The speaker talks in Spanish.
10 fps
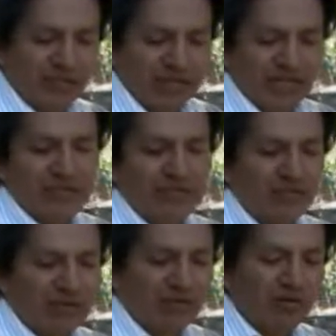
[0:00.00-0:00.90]
fiestas
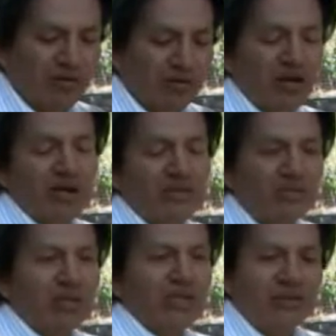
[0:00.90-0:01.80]
sobre todo, se
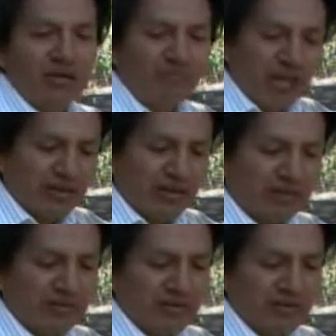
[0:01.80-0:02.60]
utilizan plantas